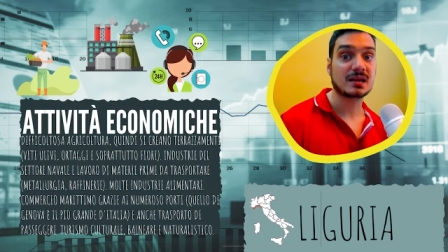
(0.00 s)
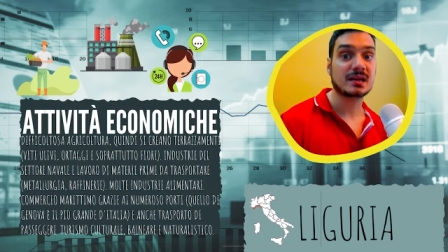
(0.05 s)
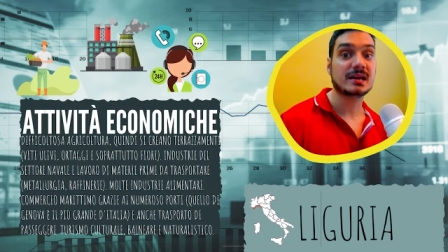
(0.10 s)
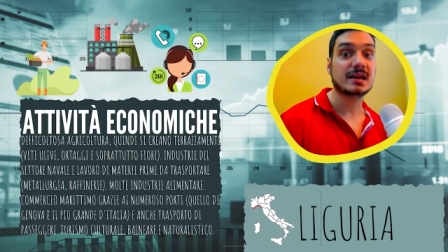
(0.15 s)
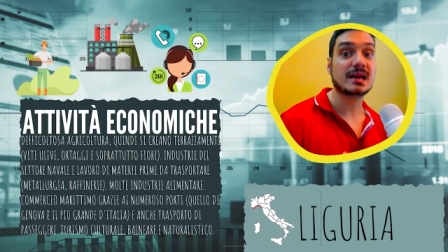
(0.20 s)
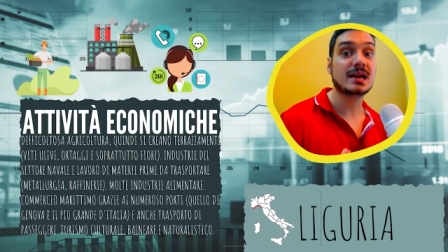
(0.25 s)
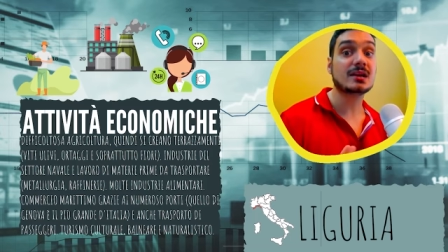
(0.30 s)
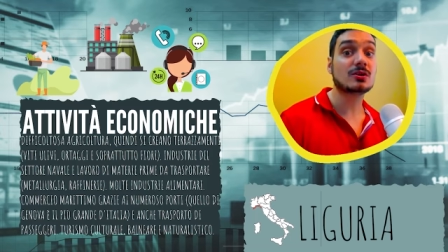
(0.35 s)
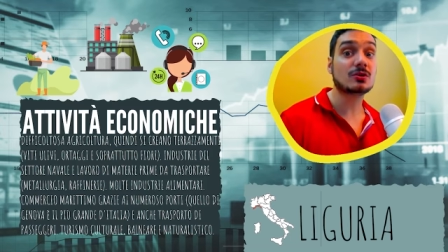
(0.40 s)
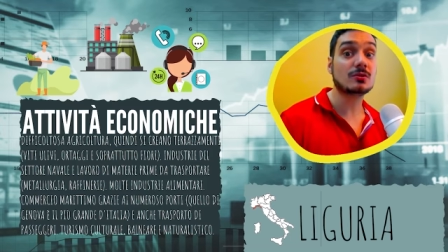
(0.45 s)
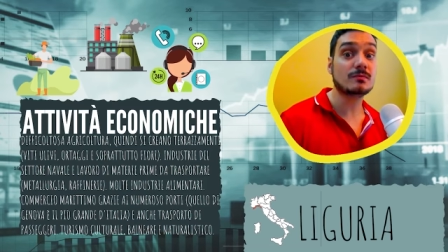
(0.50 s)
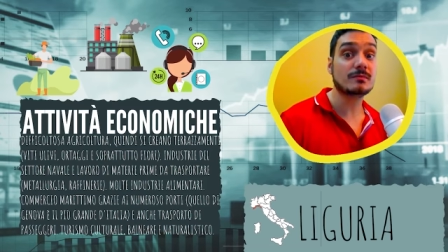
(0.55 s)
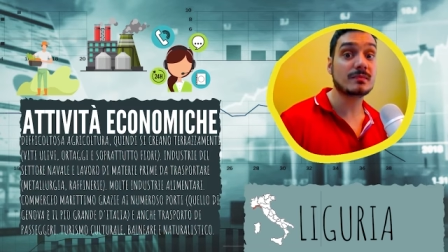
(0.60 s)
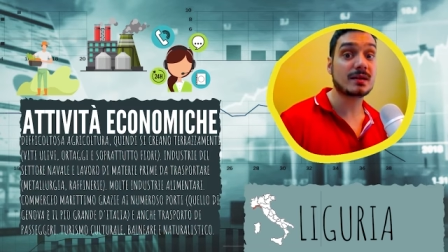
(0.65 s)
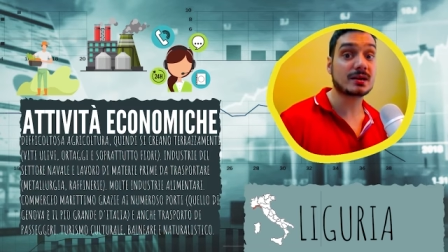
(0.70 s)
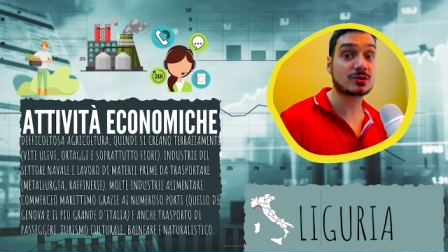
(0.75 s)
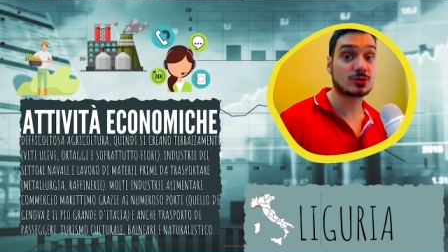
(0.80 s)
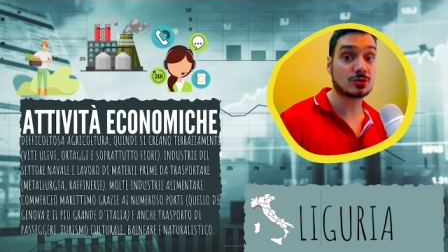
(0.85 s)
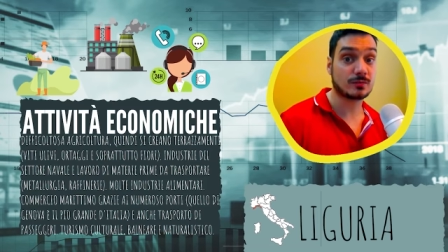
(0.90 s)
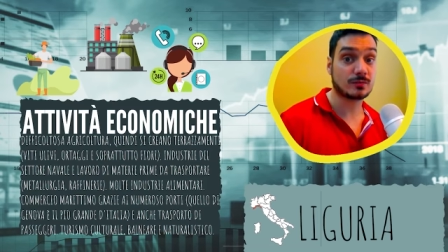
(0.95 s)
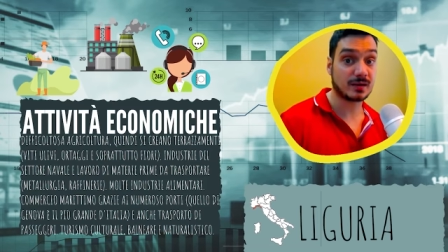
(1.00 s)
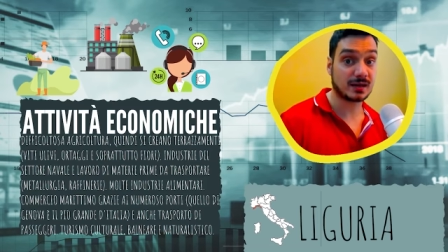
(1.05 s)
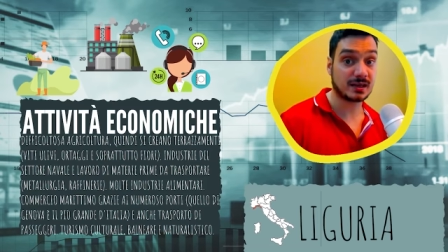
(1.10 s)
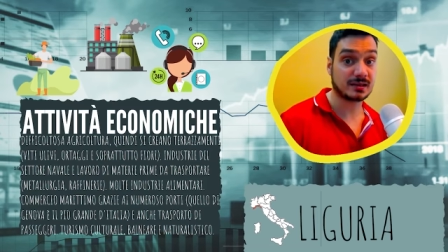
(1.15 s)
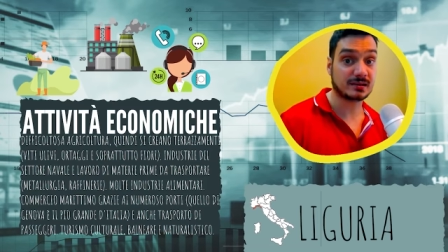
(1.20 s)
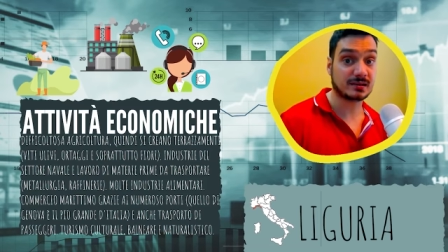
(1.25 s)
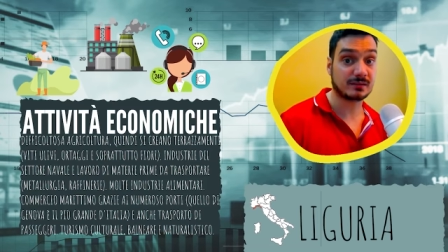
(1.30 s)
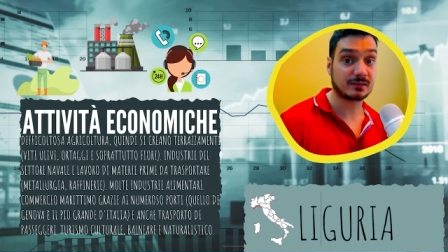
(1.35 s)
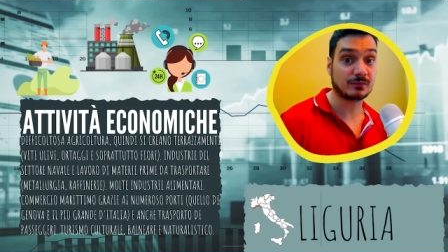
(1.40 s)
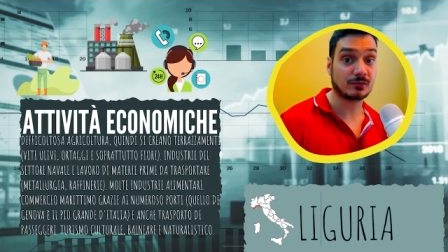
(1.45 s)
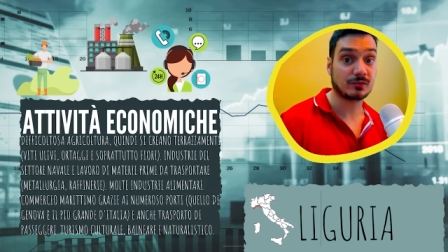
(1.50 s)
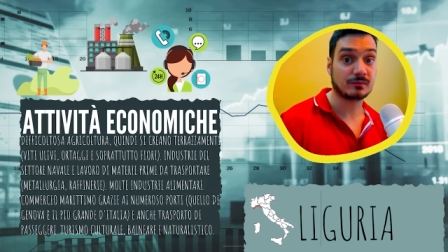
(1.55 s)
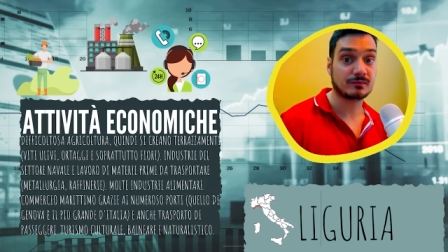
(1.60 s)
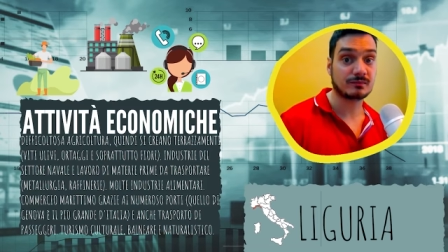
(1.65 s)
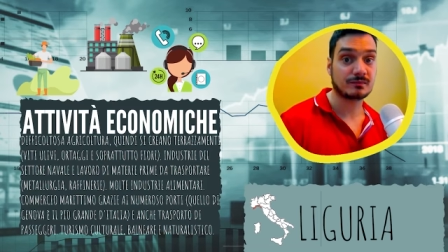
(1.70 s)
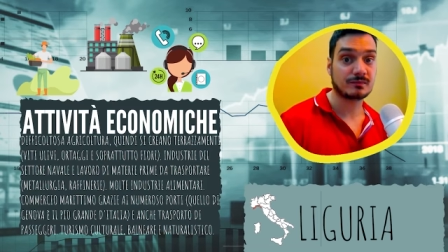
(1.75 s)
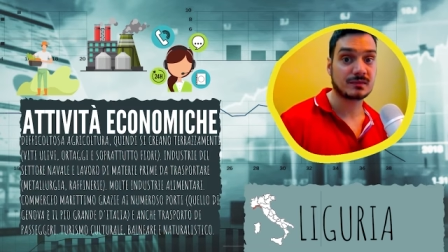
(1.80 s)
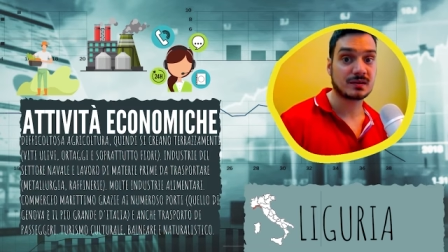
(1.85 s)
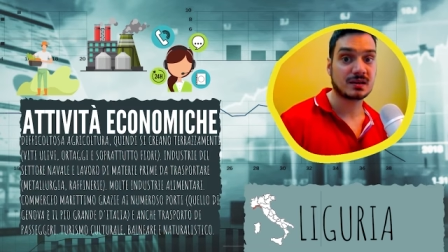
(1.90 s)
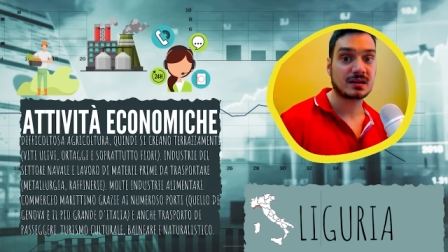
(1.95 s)
e il commercio marittimo,
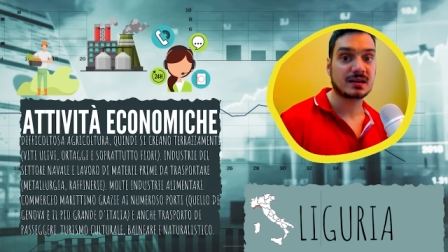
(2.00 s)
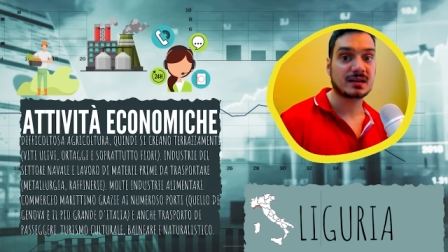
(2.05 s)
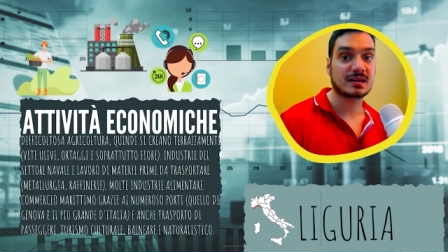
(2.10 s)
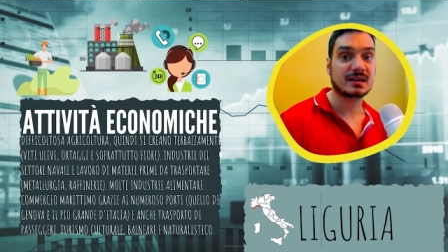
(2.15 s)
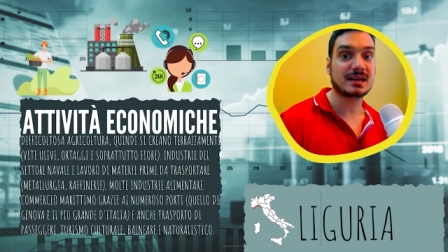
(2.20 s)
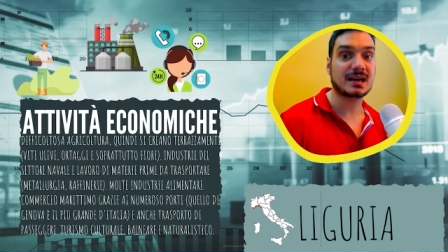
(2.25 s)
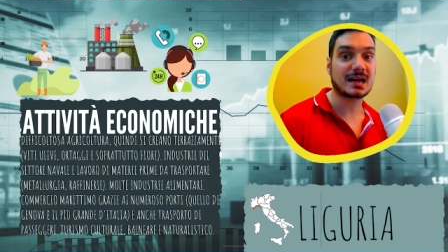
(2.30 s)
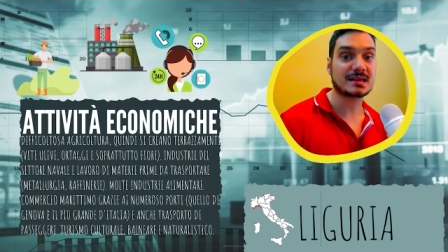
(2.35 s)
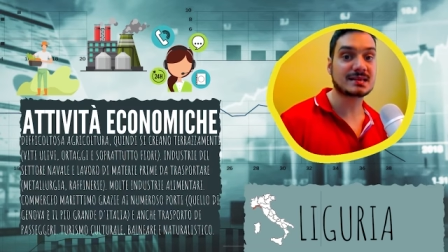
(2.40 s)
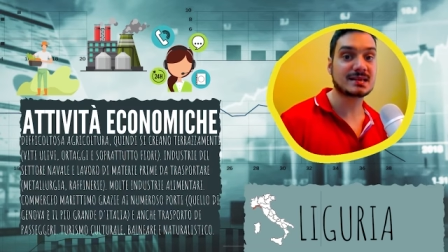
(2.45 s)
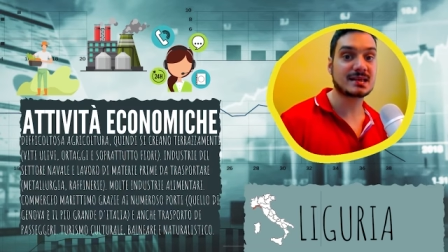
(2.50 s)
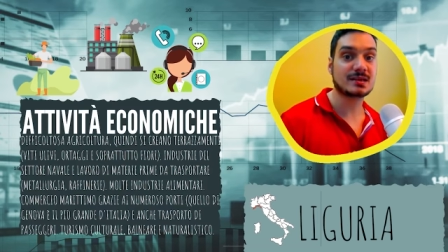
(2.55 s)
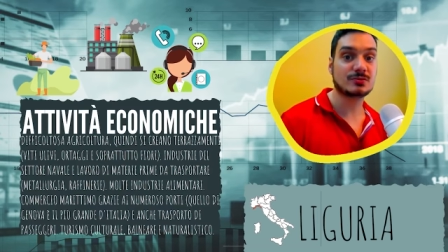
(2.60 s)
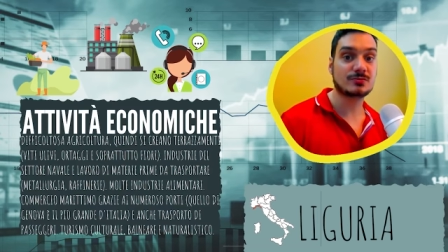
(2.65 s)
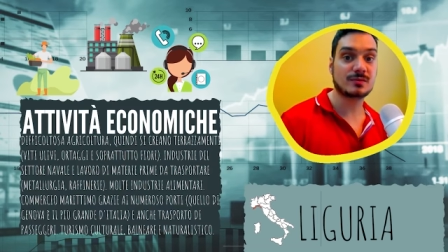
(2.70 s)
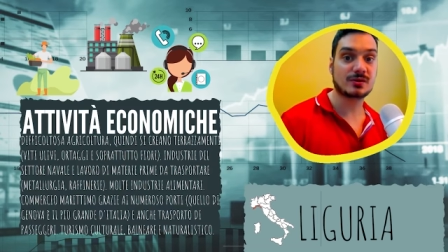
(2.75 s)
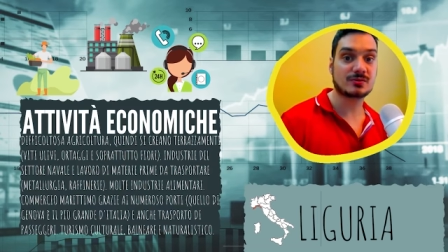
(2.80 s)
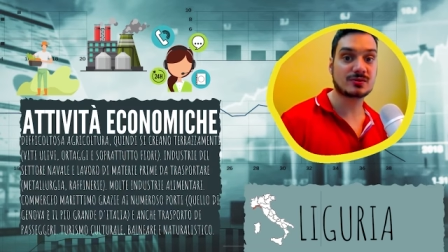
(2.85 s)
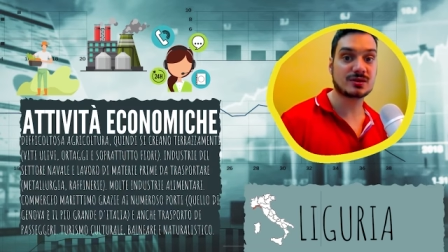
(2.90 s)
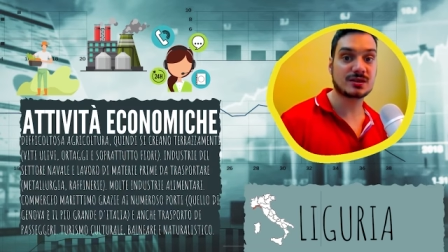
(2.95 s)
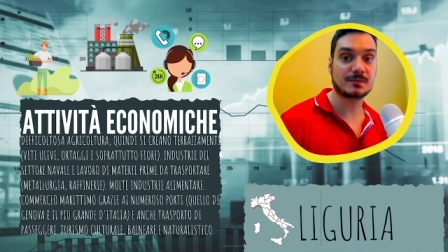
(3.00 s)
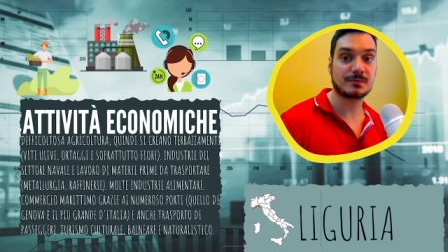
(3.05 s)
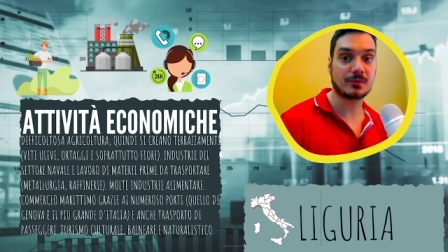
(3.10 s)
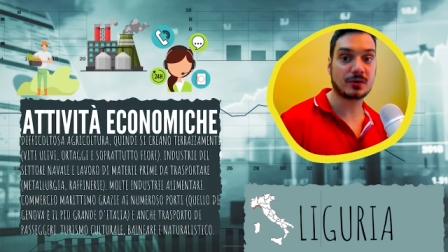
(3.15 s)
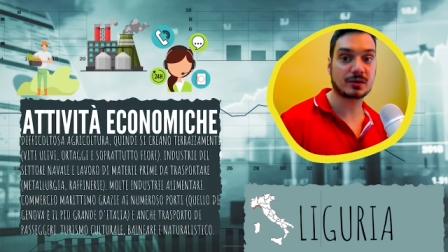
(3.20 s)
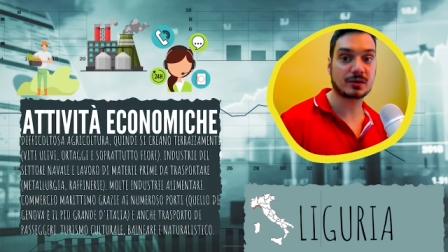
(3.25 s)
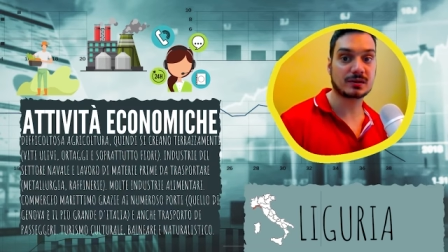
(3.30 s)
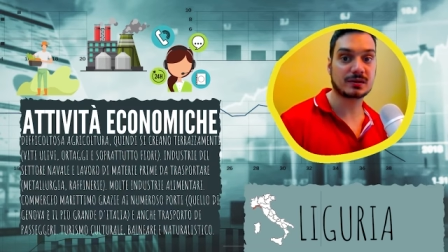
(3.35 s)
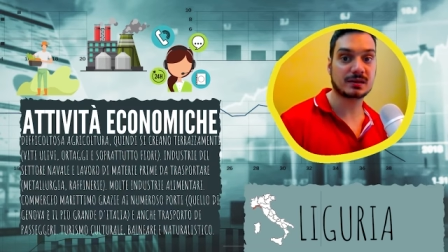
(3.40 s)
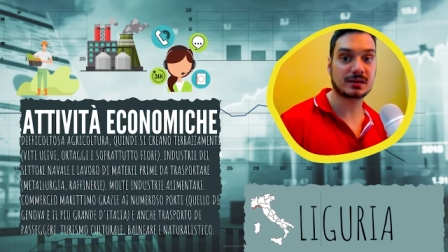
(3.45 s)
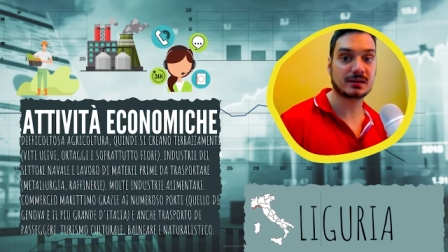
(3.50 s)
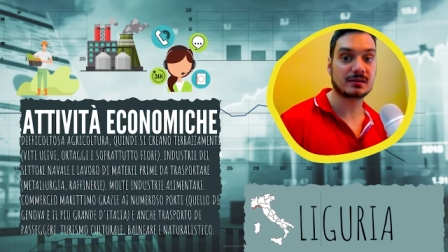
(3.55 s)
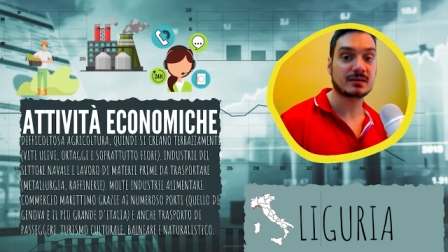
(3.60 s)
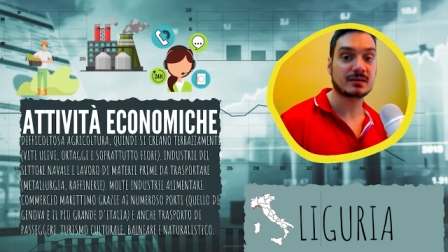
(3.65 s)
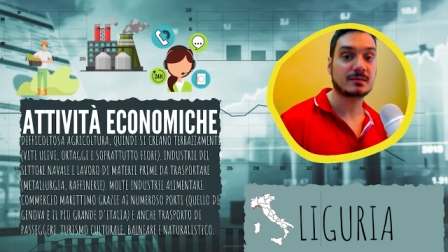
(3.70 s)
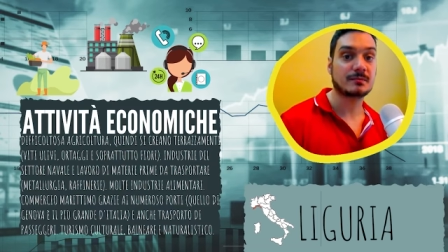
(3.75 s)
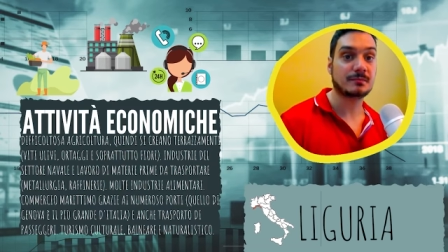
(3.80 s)
grazie ai numerosi porti.